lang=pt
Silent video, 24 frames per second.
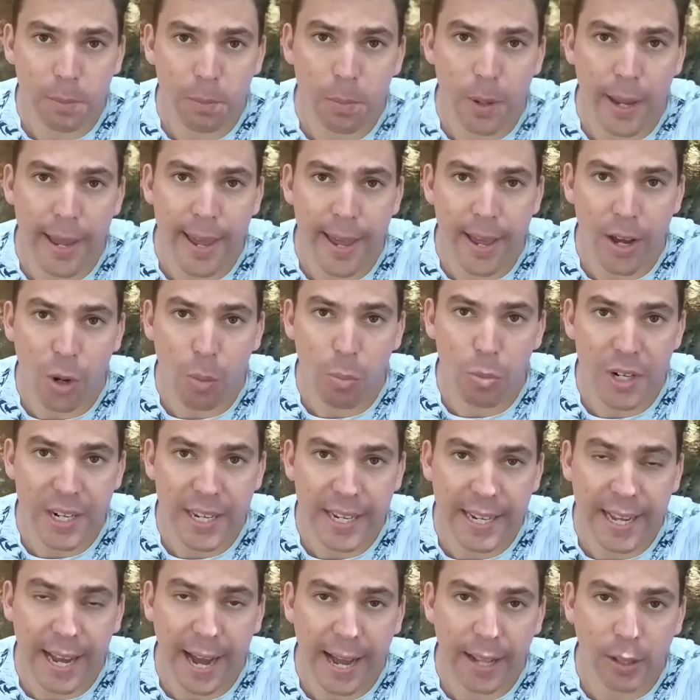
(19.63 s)
é,
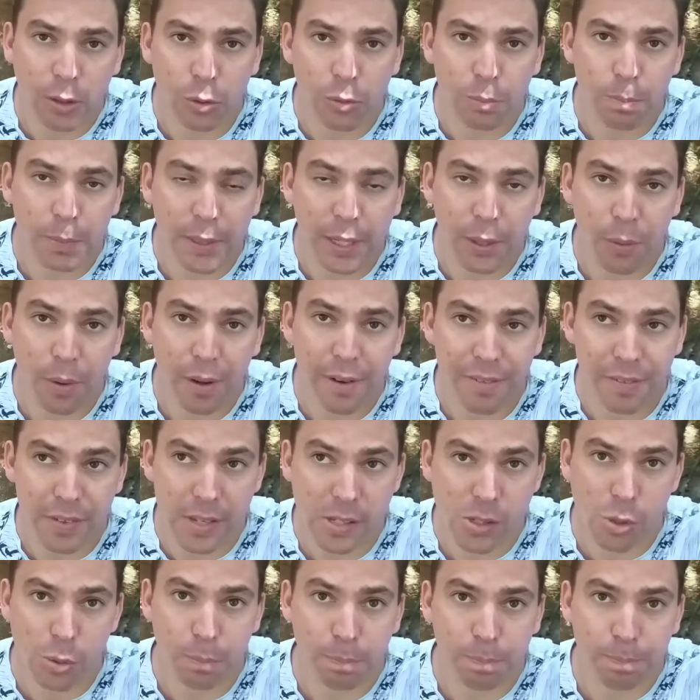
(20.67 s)
comunicado, pequeno
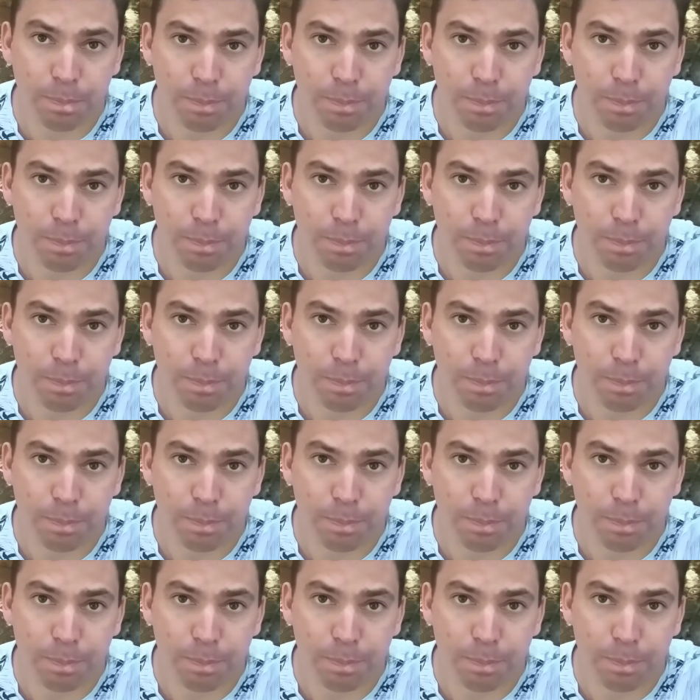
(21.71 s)
aviso.